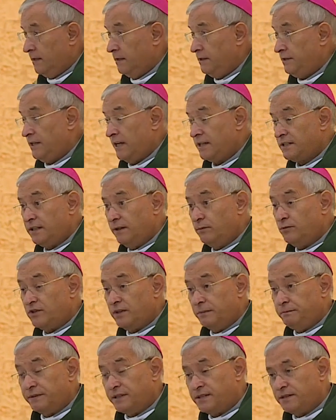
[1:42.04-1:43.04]
Já estamos
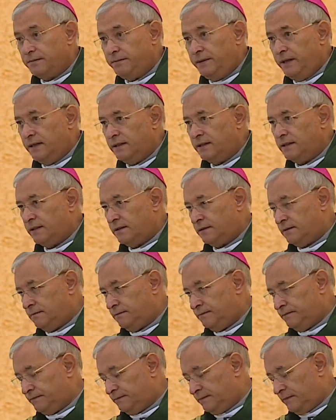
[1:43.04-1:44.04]
a perceber
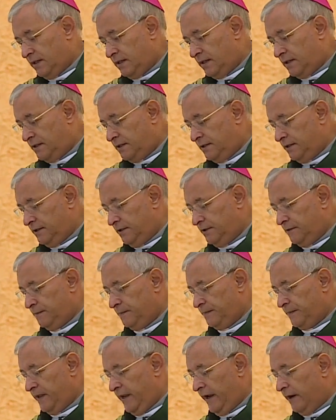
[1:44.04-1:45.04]

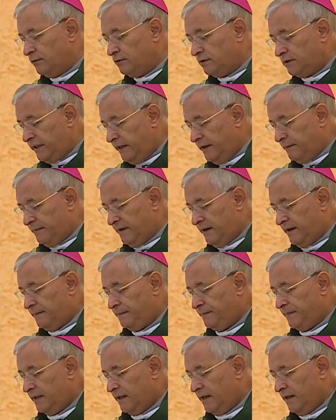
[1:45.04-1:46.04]
que é um tema
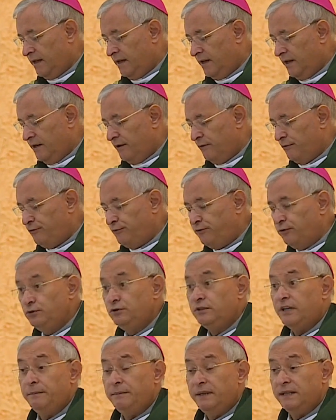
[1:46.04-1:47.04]

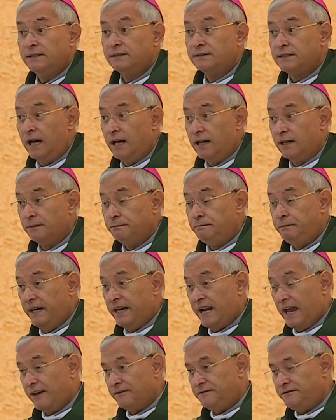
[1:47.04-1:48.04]
fundamental
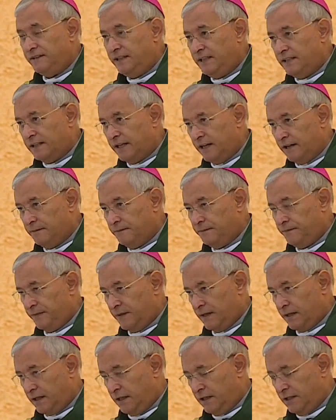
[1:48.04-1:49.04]
para a vida
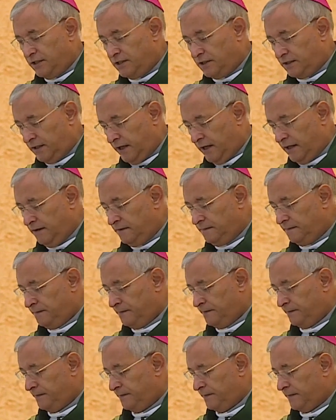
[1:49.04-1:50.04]
cristã,
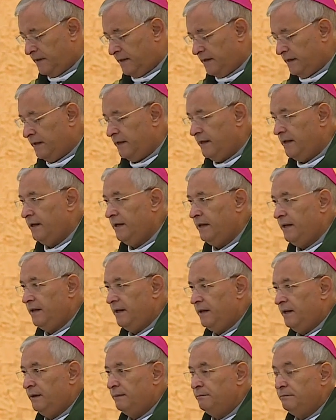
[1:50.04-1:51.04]

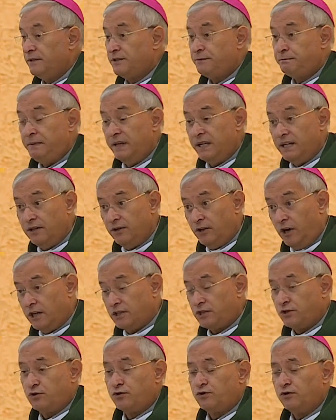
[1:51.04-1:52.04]
mas para
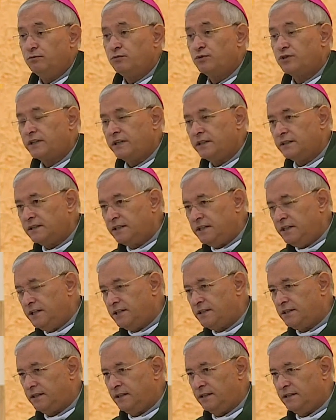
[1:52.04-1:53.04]
nós que somos
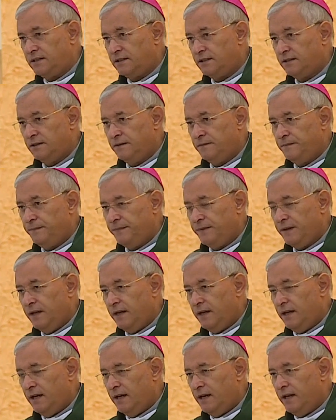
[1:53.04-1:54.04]
catequistas,
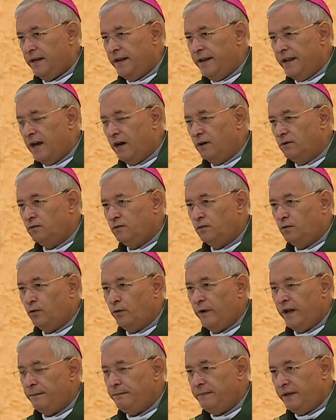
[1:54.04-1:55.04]
não
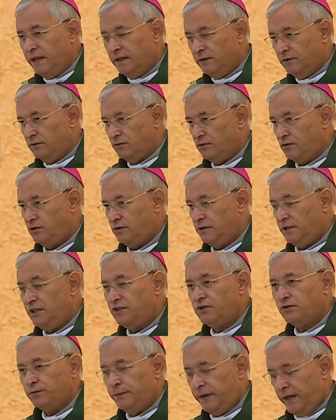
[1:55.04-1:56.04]
o é menos.
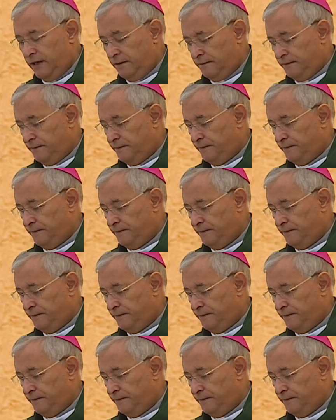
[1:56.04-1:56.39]
Isto é,